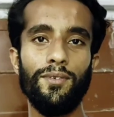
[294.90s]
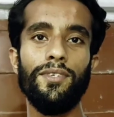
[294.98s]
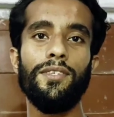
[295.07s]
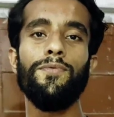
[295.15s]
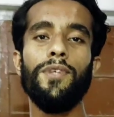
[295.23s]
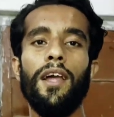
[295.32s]
हाँ,
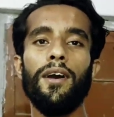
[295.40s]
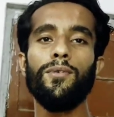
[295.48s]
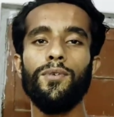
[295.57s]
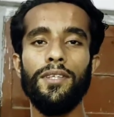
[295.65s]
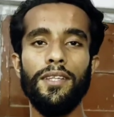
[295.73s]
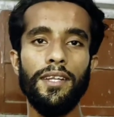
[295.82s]
तो इस
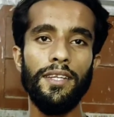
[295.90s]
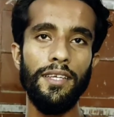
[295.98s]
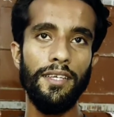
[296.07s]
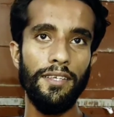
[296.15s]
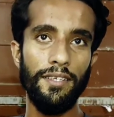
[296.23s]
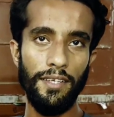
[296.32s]
ब्लॉग को इधर
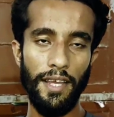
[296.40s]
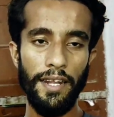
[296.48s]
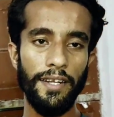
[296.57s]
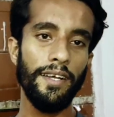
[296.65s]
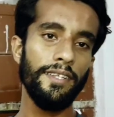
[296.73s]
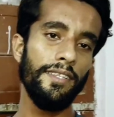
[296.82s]
ही
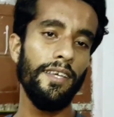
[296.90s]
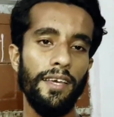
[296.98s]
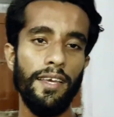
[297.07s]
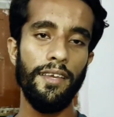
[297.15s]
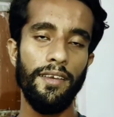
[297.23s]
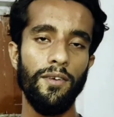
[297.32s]
एंड करते
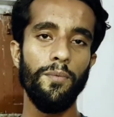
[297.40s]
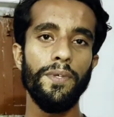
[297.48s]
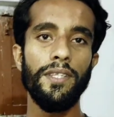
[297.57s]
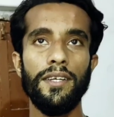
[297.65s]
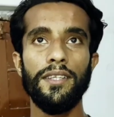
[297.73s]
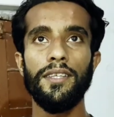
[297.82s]
हैं
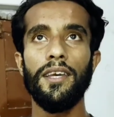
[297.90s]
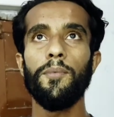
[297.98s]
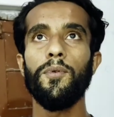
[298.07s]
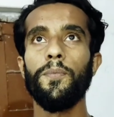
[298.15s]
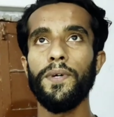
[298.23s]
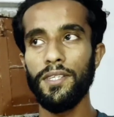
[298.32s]
उम्मीद करते हैं
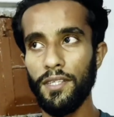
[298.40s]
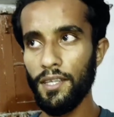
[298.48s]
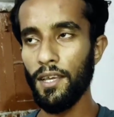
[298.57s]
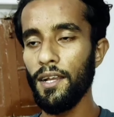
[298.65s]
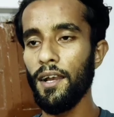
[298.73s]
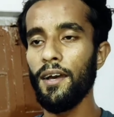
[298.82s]
आपको
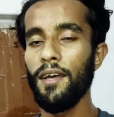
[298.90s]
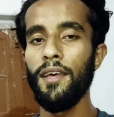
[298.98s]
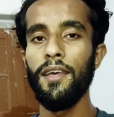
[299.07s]
पसंद आएगा